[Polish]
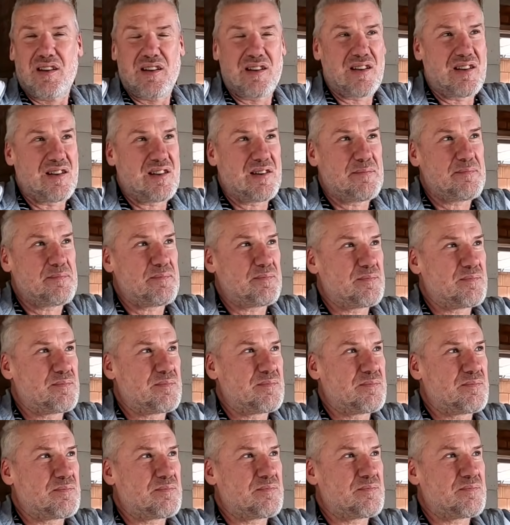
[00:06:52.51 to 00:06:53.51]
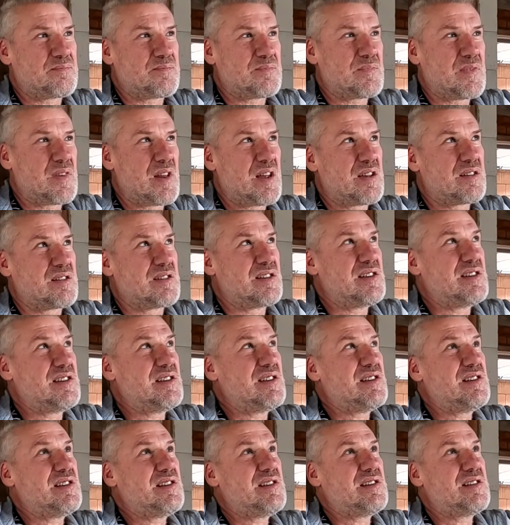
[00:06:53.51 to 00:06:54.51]
E, mm,
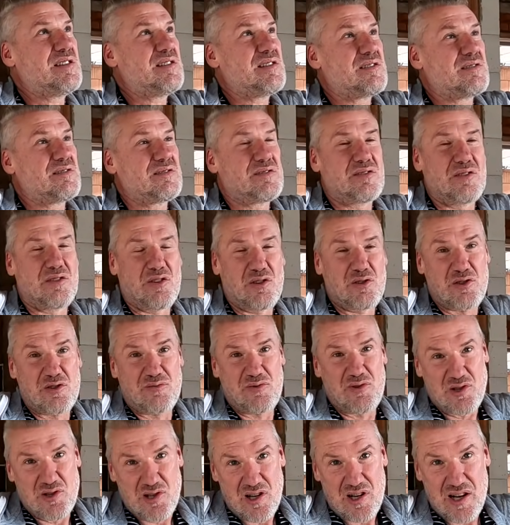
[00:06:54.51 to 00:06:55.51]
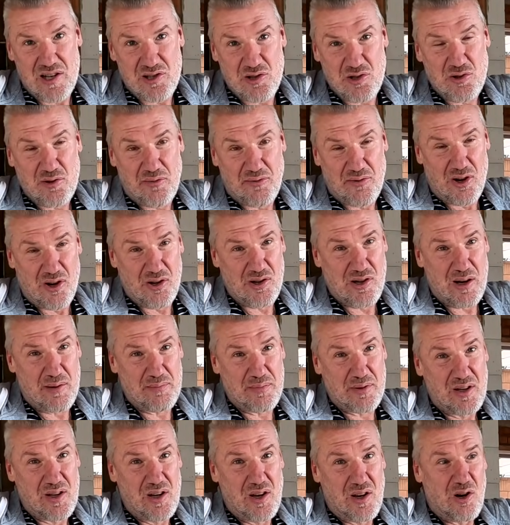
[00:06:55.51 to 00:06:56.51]
I no oczywiście leci to w
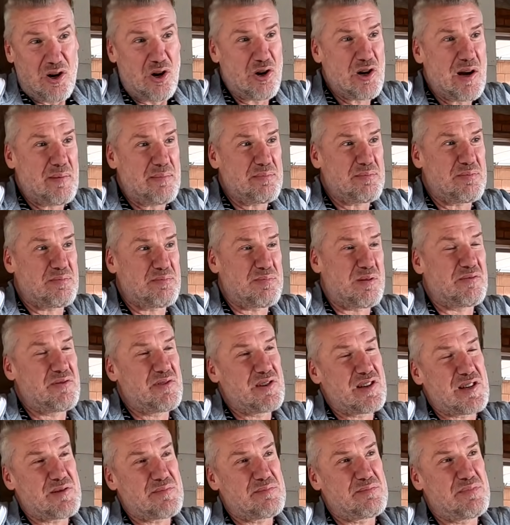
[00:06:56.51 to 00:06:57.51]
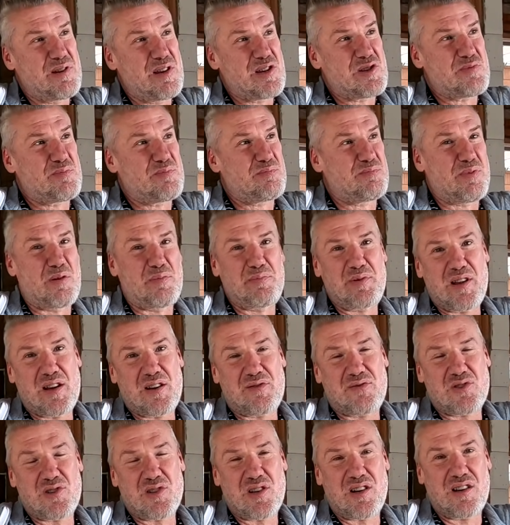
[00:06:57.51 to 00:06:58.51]
OKAP. OKAP powinien mieć po
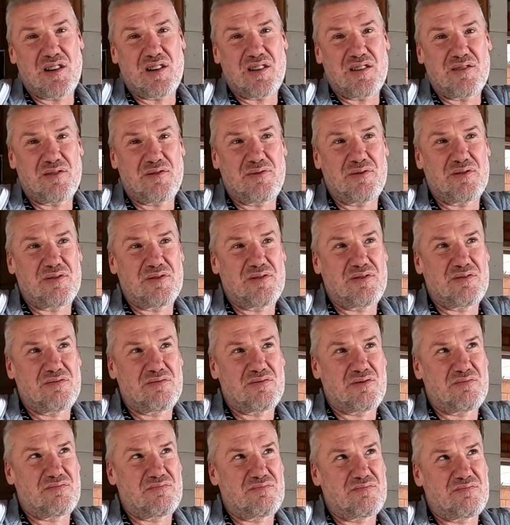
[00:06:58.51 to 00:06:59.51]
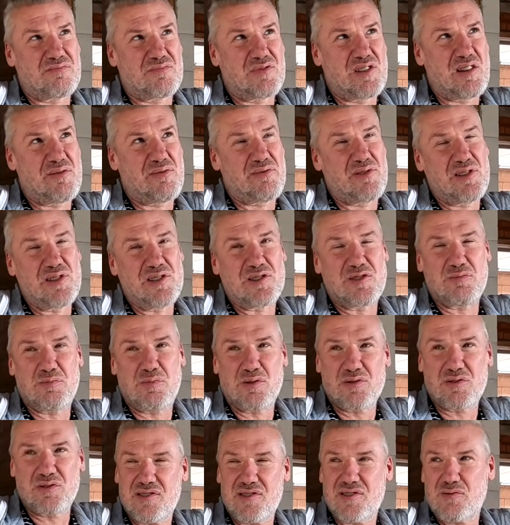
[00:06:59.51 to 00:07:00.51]
pierwsze nie filtr,
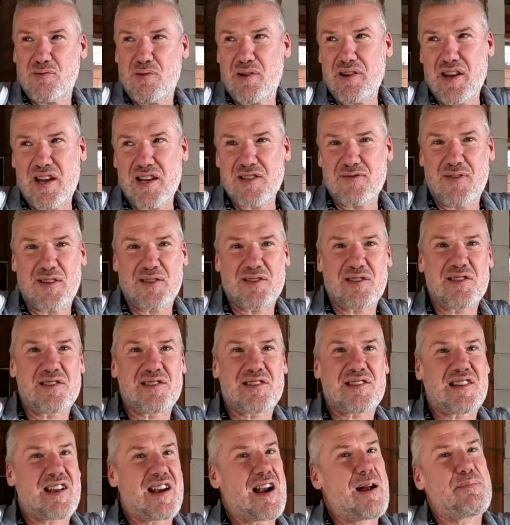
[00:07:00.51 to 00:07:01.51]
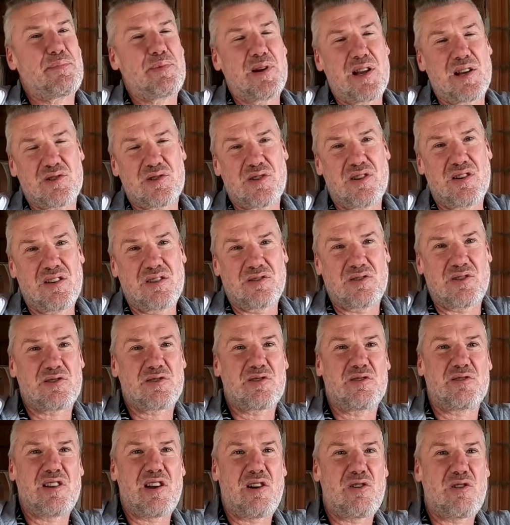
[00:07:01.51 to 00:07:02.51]
jest zła nazwa, to jest skraplacz. To,
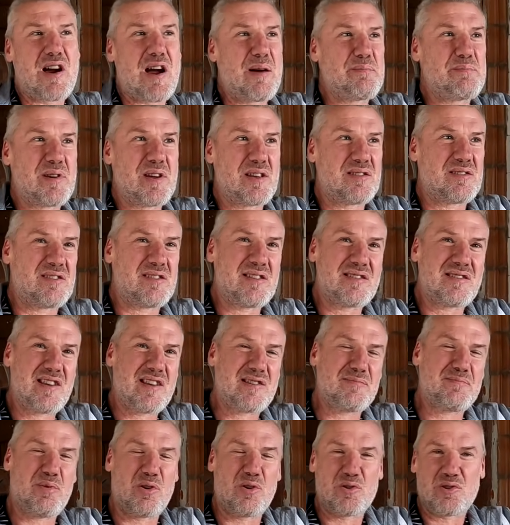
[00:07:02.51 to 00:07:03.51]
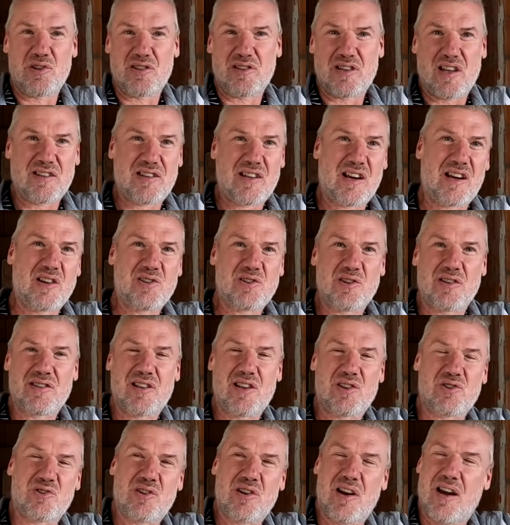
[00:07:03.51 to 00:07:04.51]
co na OKAPie jest na spodzie, ta taka
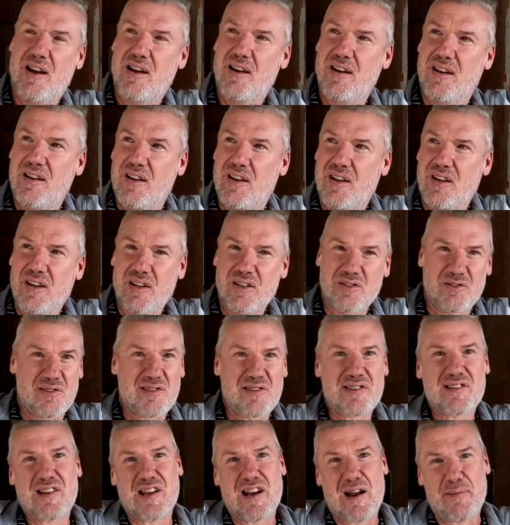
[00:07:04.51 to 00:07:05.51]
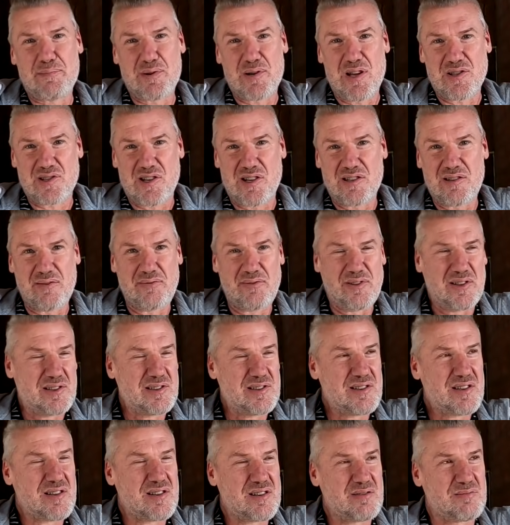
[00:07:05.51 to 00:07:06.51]
siateczka, to jest skraplacz, a nie
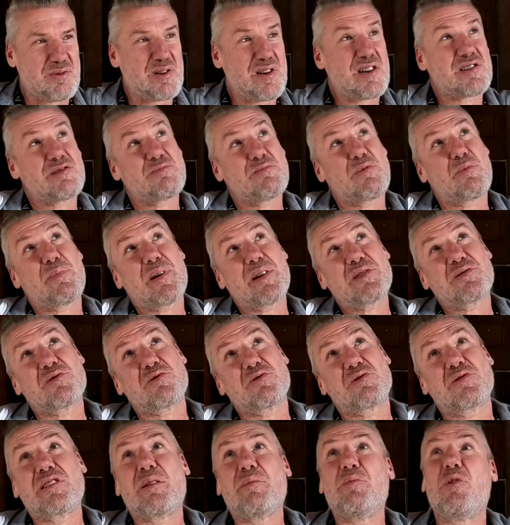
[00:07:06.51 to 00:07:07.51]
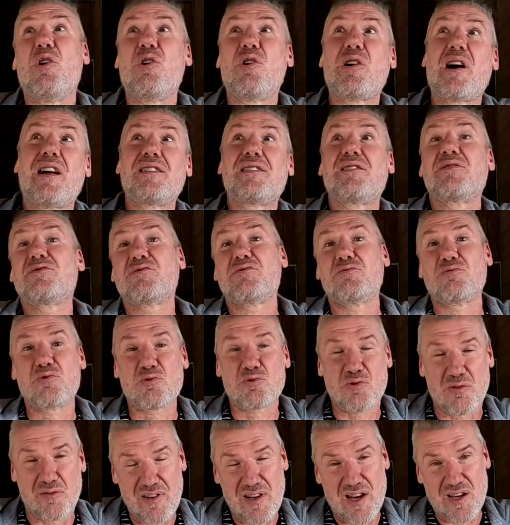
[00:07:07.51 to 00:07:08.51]
filtr, bo jak się popatrzysz, to tam oka to są
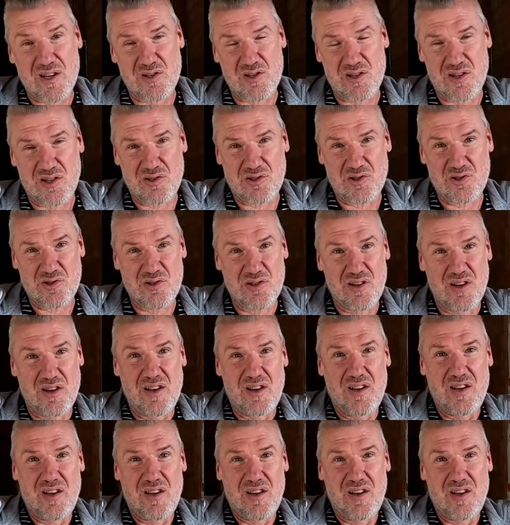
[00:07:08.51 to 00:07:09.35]
dużo większe niż,